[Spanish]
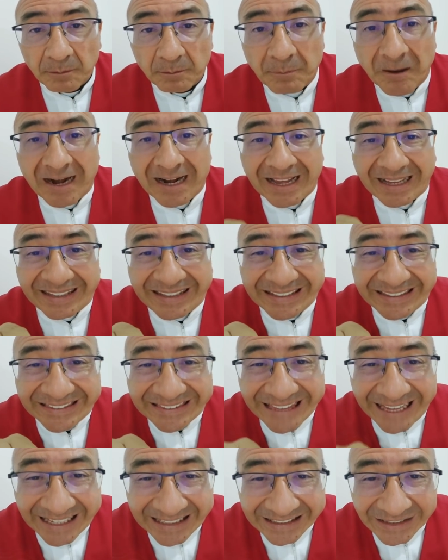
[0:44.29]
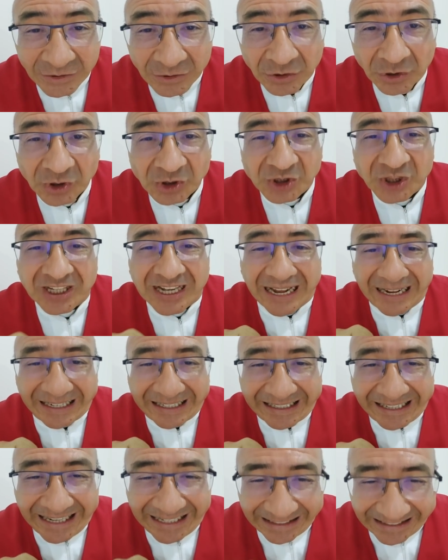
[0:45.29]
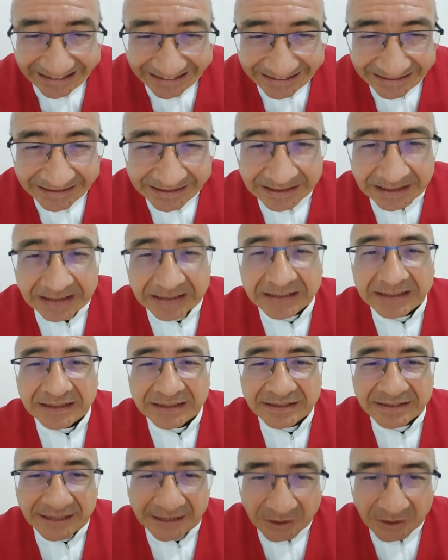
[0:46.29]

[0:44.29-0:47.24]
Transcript: para quitarnos la carga